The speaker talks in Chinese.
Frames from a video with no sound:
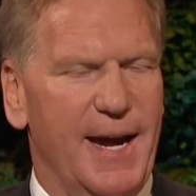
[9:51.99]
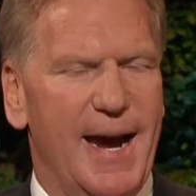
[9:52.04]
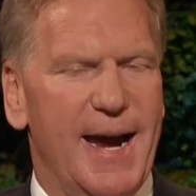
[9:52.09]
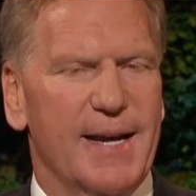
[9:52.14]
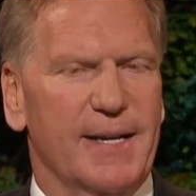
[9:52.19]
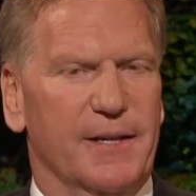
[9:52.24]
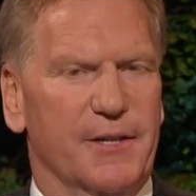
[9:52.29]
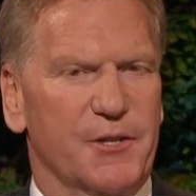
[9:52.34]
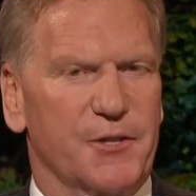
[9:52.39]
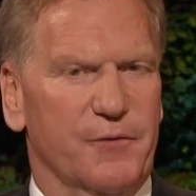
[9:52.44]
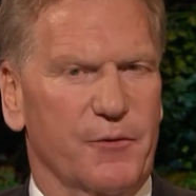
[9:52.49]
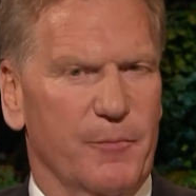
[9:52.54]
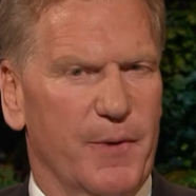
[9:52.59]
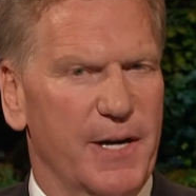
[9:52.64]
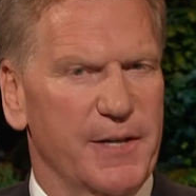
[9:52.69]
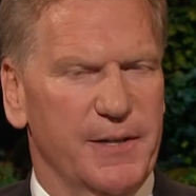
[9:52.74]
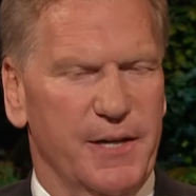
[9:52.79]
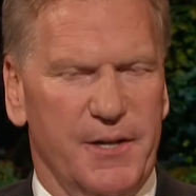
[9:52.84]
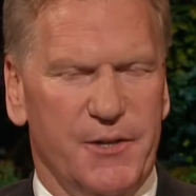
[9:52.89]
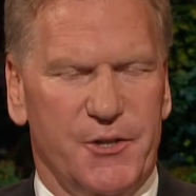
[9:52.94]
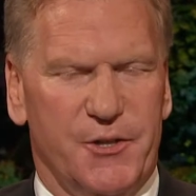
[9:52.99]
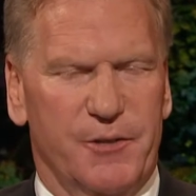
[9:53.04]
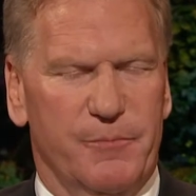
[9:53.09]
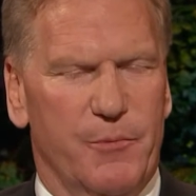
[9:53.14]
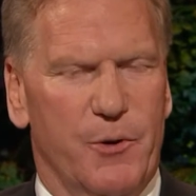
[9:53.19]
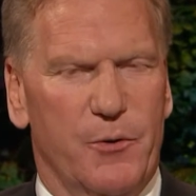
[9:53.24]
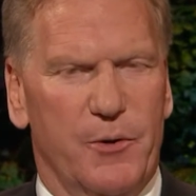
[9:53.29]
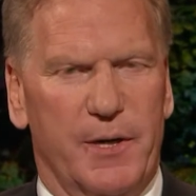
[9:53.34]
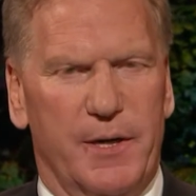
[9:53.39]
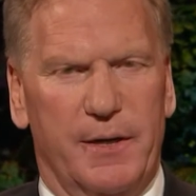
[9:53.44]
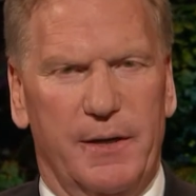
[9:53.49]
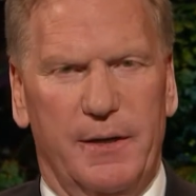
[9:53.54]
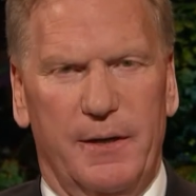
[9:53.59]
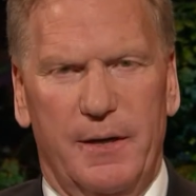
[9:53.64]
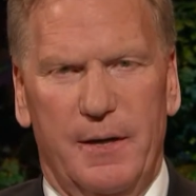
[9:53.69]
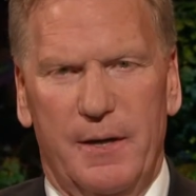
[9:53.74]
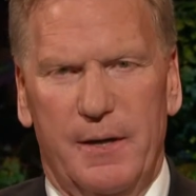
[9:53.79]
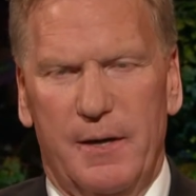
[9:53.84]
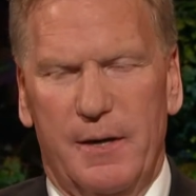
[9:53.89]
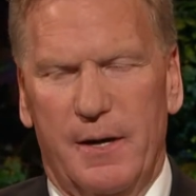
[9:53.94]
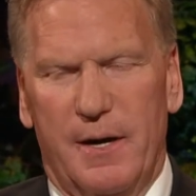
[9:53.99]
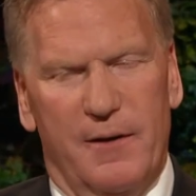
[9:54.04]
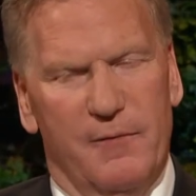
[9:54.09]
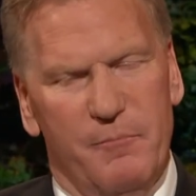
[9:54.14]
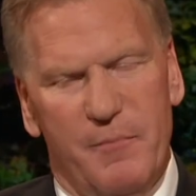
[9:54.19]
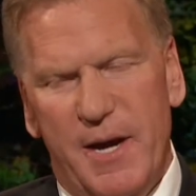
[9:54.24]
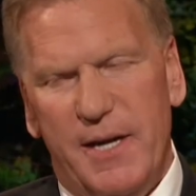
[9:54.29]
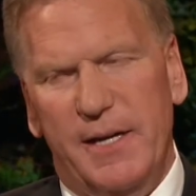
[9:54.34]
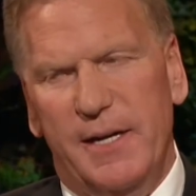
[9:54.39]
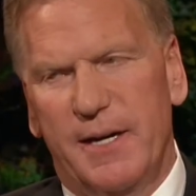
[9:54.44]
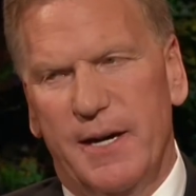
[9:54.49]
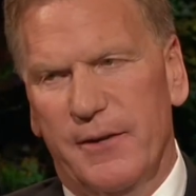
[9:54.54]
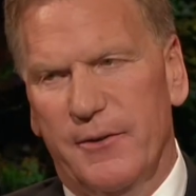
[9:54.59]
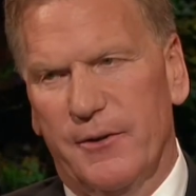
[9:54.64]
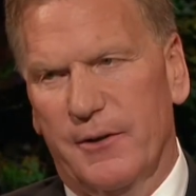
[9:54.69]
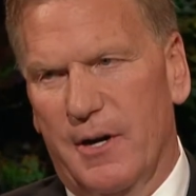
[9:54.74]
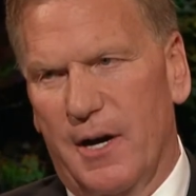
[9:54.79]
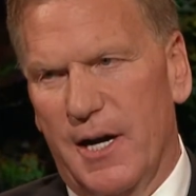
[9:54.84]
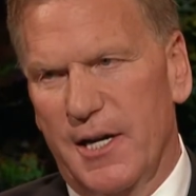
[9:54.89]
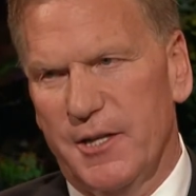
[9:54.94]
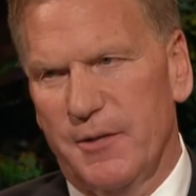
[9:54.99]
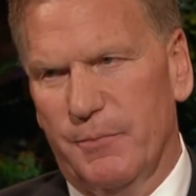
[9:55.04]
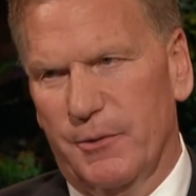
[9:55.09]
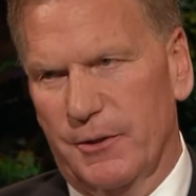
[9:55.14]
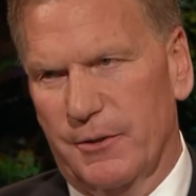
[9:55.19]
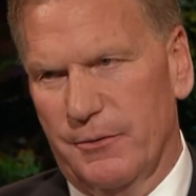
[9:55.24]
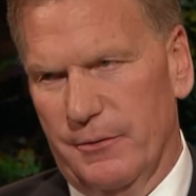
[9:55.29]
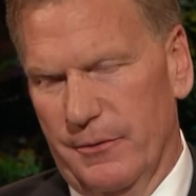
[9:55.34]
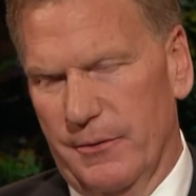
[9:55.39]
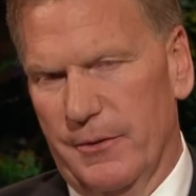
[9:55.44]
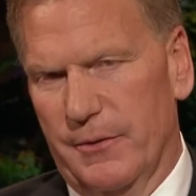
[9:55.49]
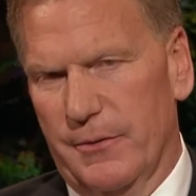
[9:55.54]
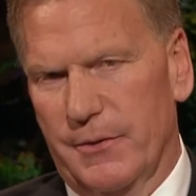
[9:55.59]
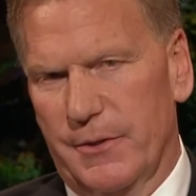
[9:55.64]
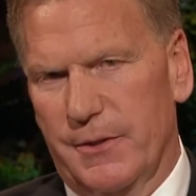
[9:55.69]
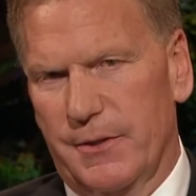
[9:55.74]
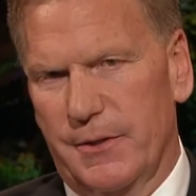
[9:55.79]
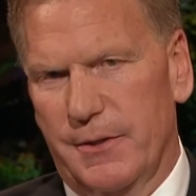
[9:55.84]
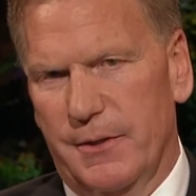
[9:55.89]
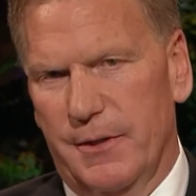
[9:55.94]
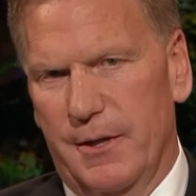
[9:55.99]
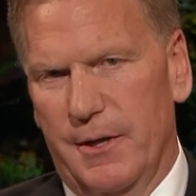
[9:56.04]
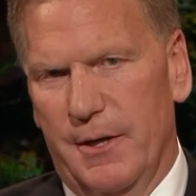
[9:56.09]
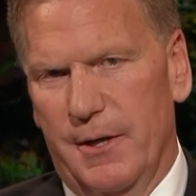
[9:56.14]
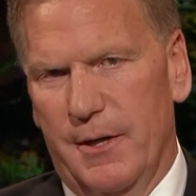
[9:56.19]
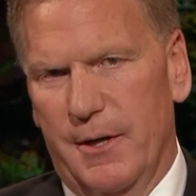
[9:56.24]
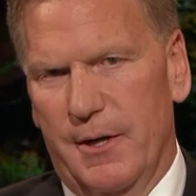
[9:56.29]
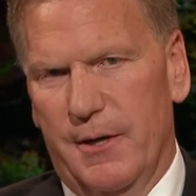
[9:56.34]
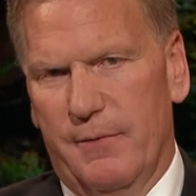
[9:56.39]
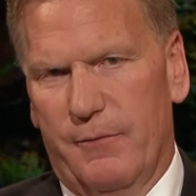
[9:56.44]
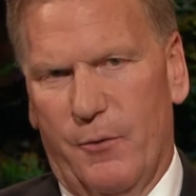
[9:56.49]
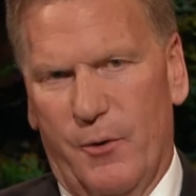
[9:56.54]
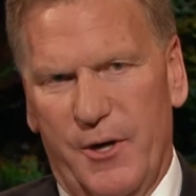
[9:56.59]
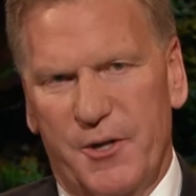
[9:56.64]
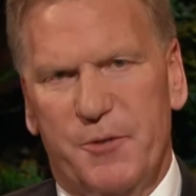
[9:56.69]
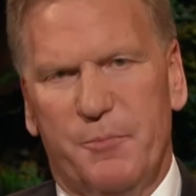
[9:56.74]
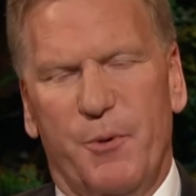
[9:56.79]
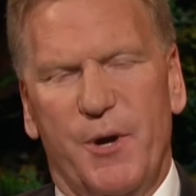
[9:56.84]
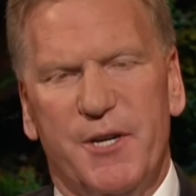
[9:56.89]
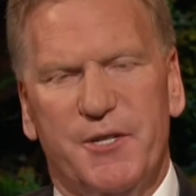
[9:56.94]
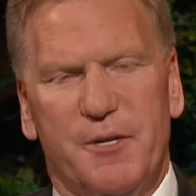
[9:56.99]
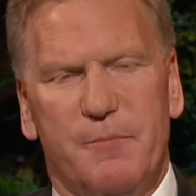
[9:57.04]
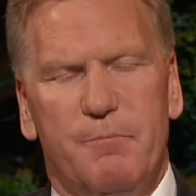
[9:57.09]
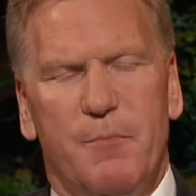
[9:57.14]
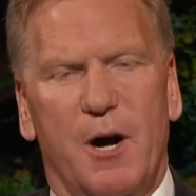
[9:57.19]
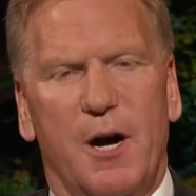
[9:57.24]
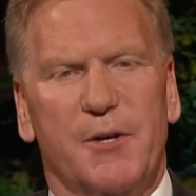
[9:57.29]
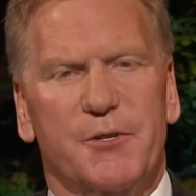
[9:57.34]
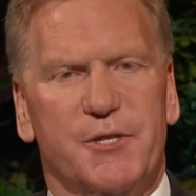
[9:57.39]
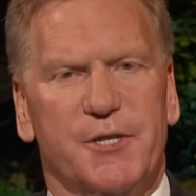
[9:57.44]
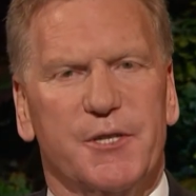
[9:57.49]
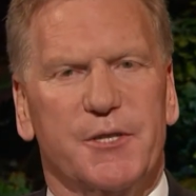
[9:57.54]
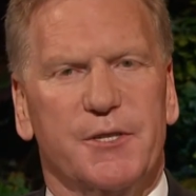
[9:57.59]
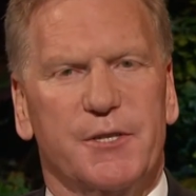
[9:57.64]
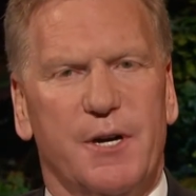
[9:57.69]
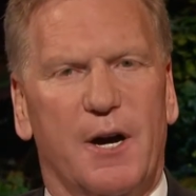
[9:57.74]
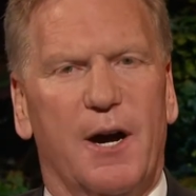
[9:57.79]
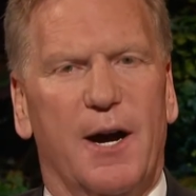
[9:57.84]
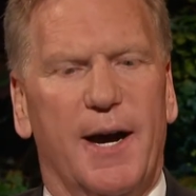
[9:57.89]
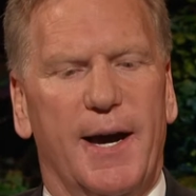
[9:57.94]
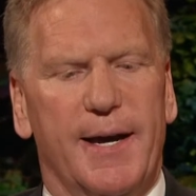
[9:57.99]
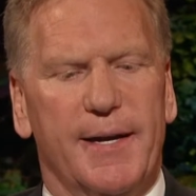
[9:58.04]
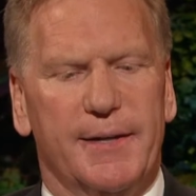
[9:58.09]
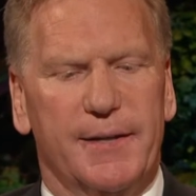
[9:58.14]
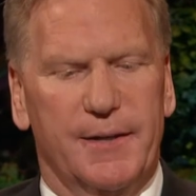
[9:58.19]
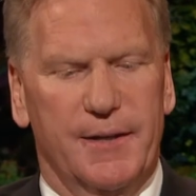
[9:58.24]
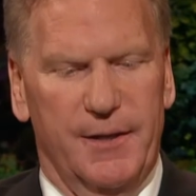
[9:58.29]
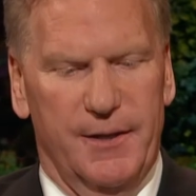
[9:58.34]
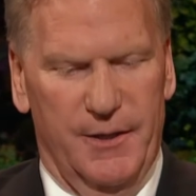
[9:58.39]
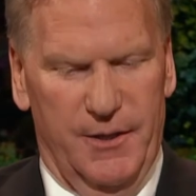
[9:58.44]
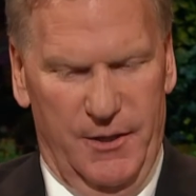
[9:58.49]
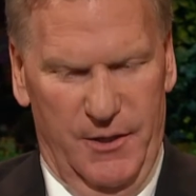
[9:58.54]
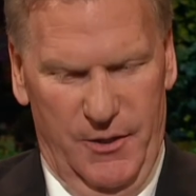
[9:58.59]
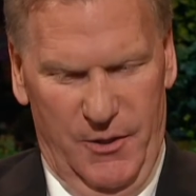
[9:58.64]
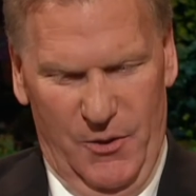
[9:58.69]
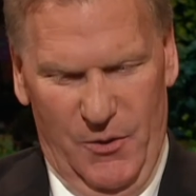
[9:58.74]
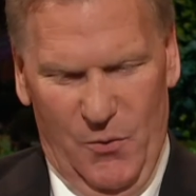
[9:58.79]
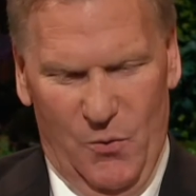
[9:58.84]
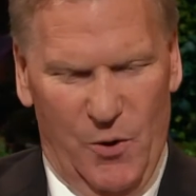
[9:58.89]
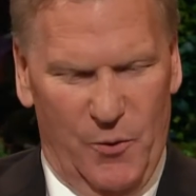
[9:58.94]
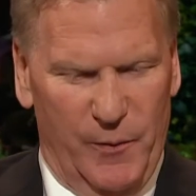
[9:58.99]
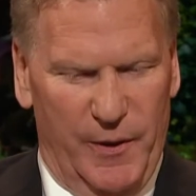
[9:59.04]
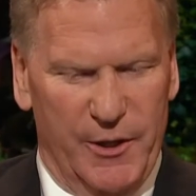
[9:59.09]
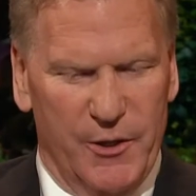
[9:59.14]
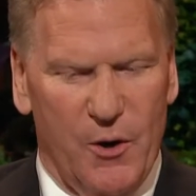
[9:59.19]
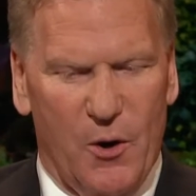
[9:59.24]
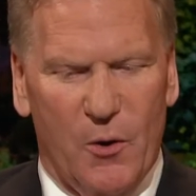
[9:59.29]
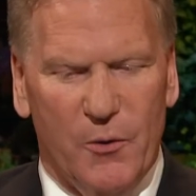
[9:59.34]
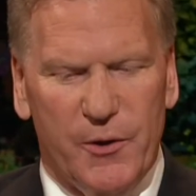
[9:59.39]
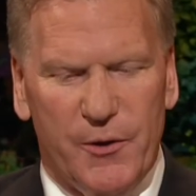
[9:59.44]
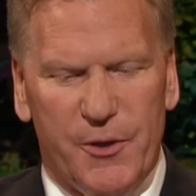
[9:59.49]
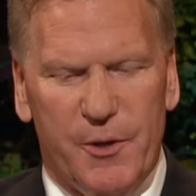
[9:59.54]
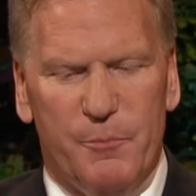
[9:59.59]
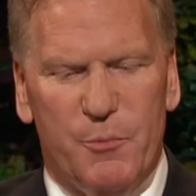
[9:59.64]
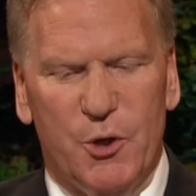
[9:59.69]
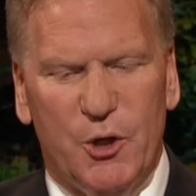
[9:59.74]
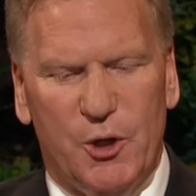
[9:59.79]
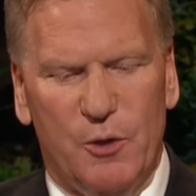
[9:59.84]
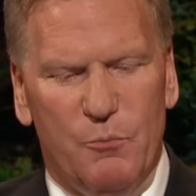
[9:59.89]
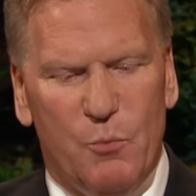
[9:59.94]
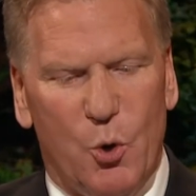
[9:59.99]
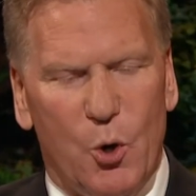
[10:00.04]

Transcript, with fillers: 这项早期的见证促成了我获得对其他许多福音真理的见证。因为，就像孟森会长所教导的，